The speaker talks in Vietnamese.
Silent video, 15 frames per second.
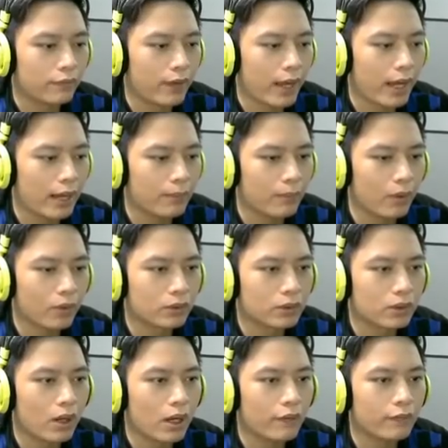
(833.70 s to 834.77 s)
Và một
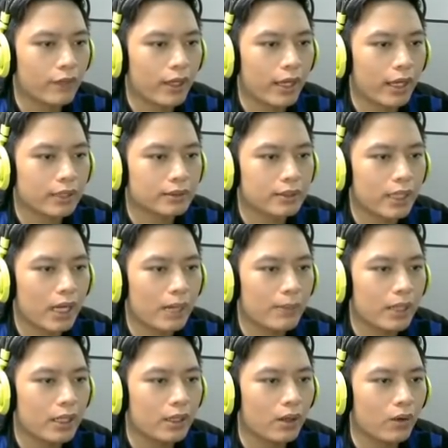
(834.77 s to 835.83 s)
con VS sẽ
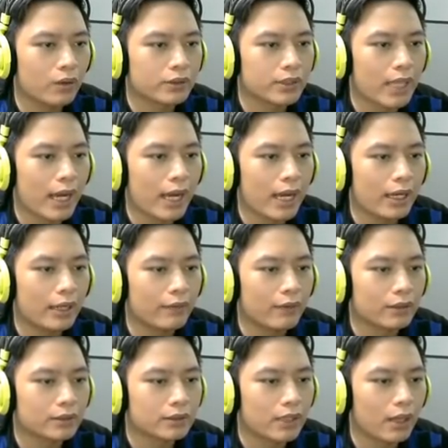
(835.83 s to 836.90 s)
bị lộ xài
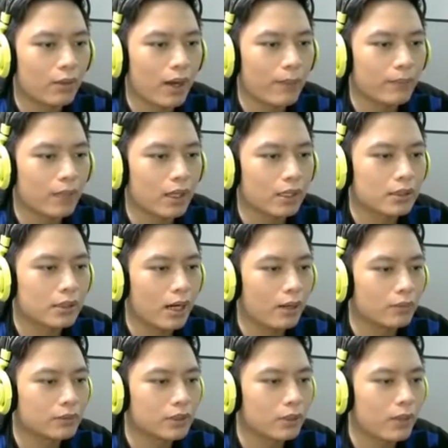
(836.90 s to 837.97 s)
Vâng, sờ quắp được
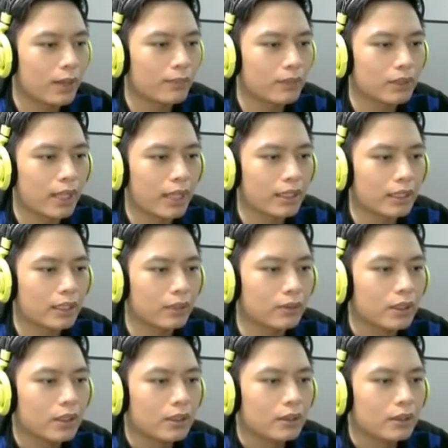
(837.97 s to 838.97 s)
không? Sờ quắp được thời ra không?